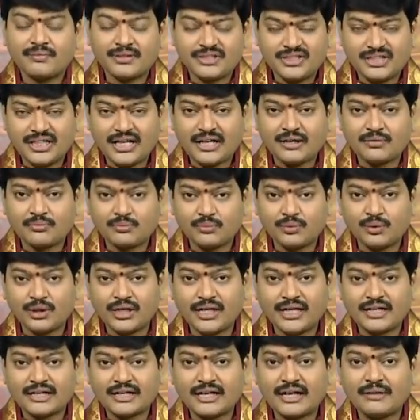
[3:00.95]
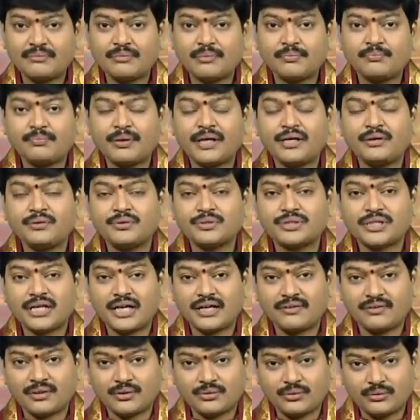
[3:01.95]
మధ్యాహ్నం మూడు గంటల ముప్పై
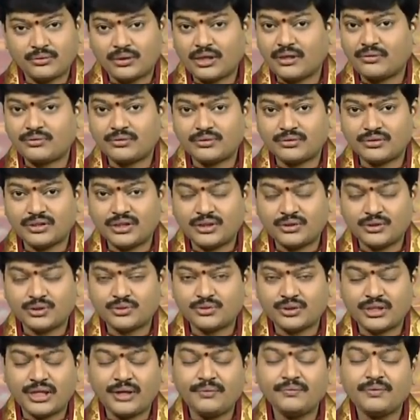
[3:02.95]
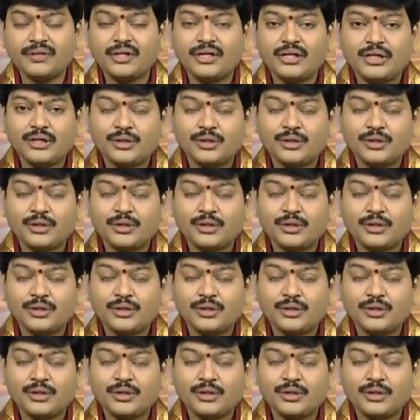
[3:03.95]
నిమిషాల వరకు కూడా ఉంటుంది ఈరోజు ఉదయం